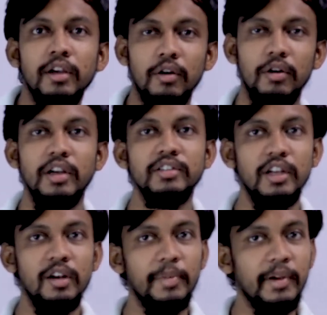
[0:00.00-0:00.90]
ऑनलाइन
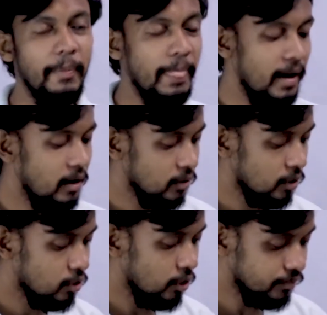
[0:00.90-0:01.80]
चैनल पे
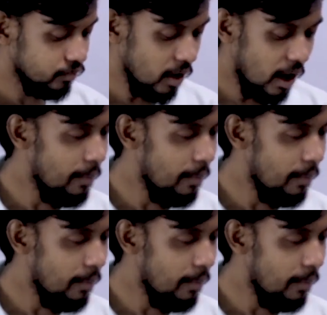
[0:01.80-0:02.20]
दोस्तों हम